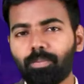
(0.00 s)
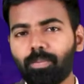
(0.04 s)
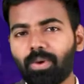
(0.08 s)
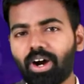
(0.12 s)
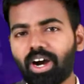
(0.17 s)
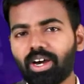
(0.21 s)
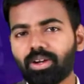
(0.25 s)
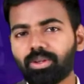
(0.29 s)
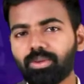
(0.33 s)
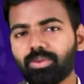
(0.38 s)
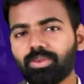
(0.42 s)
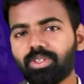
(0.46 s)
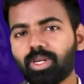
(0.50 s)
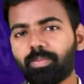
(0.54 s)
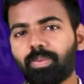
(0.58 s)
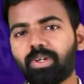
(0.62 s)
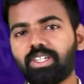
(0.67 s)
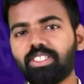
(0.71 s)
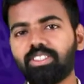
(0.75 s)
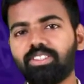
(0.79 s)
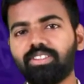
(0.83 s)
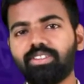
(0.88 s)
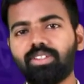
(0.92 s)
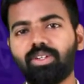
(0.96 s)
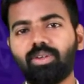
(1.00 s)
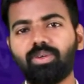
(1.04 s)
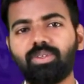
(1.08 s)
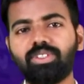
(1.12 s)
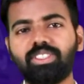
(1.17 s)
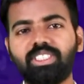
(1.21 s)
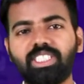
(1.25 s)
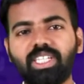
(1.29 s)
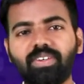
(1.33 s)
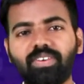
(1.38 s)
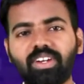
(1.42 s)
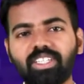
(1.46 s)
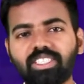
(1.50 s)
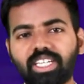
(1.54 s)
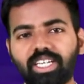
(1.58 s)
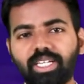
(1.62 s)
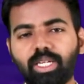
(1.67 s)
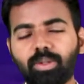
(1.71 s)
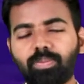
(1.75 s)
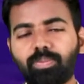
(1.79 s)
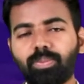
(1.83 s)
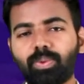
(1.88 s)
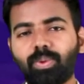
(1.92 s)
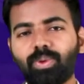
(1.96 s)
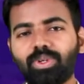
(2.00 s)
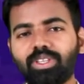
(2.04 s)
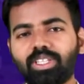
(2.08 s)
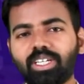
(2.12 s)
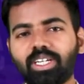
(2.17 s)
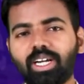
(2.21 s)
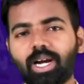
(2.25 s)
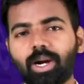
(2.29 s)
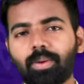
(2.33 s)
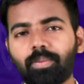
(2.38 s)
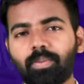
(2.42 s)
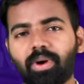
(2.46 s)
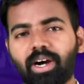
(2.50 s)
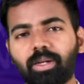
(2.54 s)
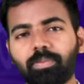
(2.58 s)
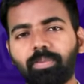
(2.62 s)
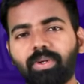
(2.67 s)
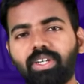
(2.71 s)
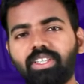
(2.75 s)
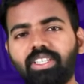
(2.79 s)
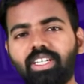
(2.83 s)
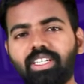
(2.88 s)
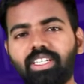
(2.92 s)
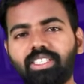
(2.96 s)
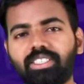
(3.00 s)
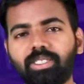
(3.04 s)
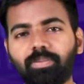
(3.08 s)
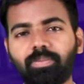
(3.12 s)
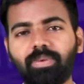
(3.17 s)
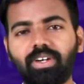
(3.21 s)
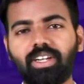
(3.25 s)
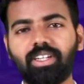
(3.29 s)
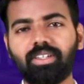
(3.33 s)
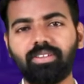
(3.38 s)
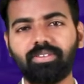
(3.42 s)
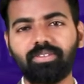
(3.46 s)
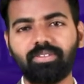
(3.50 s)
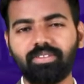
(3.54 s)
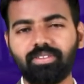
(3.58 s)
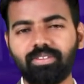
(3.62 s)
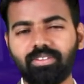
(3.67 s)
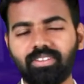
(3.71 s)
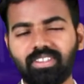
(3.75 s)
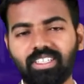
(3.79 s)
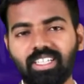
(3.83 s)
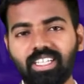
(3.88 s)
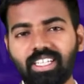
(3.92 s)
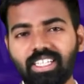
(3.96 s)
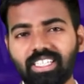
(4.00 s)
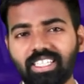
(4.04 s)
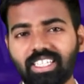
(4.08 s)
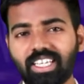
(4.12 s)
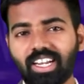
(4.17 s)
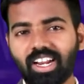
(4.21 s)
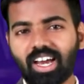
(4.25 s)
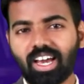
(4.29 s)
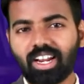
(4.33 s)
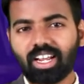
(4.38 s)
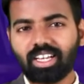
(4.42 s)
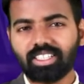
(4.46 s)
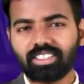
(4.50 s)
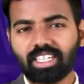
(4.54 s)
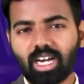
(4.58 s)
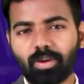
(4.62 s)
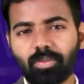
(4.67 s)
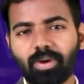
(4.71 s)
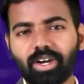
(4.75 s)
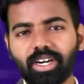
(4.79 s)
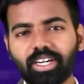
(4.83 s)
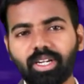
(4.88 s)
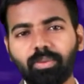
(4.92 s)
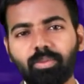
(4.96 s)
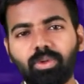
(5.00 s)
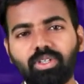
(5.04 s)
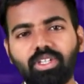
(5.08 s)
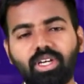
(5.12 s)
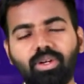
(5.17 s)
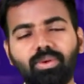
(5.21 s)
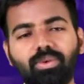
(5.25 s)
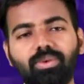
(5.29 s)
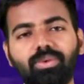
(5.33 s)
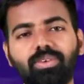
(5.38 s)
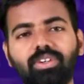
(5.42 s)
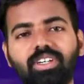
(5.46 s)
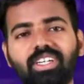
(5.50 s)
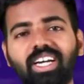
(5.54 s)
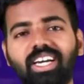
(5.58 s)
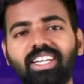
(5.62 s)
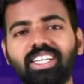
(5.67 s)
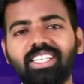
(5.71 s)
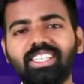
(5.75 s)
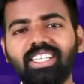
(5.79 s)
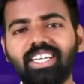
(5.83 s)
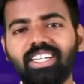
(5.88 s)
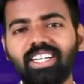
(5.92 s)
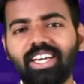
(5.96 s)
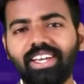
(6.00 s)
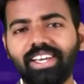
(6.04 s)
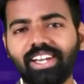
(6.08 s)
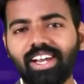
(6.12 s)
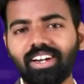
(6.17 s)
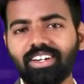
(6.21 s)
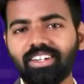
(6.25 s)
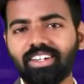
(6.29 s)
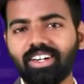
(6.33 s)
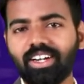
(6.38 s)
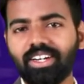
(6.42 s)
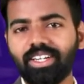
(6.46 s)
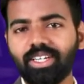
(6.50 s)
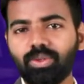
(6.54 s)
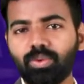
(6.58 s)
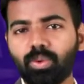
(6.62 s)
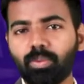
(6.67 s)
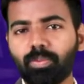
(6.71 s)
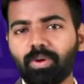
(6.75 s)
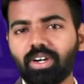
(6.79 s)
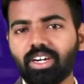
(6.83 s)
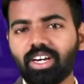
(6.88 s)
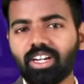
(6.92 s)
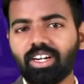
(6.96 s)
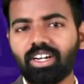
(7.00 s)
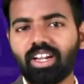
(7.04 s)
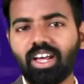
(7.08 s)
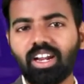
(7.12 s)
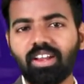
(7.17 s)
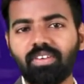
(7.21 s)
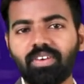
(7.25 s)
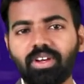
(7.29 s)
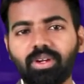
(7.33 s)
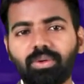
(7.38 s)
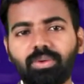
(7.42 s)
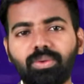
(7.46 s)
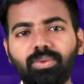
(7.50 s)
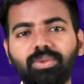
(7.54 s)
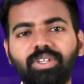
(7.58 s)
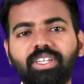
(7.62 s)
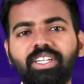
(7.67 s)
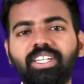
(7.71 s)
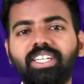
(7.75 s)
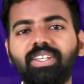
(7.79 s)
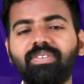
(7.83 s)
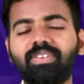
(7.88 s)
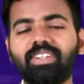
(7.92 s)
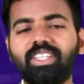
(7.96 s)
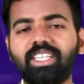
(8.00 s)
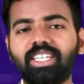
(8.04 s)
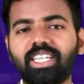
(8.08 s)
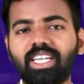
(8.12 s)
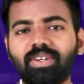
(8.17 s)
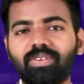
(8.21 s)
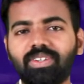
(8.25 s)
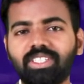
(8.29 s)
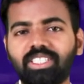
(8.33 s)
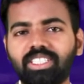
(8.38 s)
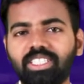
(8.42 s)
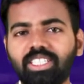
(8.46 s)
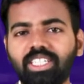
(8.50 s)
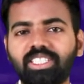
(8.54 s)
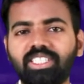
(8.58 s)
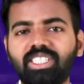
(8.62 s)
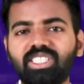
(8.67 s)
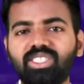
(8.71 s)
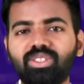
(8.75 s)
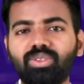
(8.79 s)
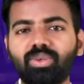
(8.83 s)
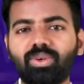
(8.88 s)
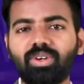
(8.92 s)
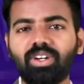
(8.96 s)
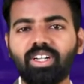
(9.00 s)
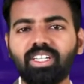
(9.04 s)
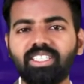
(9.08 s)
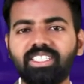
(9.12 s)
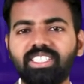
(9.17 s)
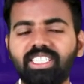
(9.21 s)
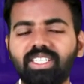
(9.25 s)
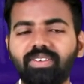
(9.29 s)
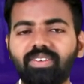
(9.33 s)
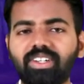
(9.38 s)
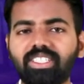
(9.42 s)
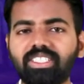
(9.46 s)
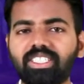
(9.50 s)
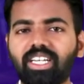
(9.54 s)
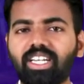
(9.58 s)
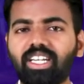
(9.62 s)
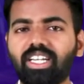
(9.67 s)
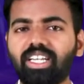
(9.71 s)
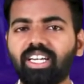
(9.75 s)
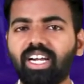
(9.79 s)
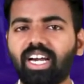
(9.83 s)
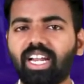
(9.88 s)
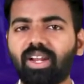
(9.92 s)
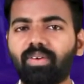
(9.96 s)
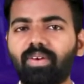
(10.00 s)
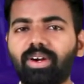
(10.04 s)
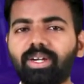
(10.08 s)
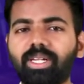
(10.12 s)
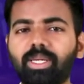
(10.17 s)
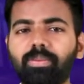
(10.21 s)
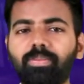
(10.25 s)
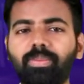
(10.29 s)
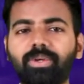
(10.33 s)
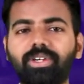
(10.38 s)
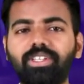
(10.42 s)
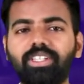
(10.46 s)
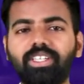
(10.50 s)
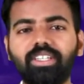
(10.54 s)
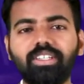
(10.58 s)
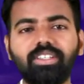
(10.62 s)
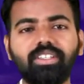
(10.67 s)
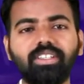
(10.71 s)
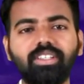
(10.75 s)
మారుతున్న పరిస్థితిలో జీవనశైలి పూర్తిగా మారిపోయిందనే చెప్పాలి కిరాణా సామాగ్రి మొదలు ఖరీదైన ఎలక్ట్రానిక్ ఉపకరణాల వరకు ఇంటి వద్దకే వచ్చి అందిస్తోన్న జీవనశైలి అలవాటైపోయింది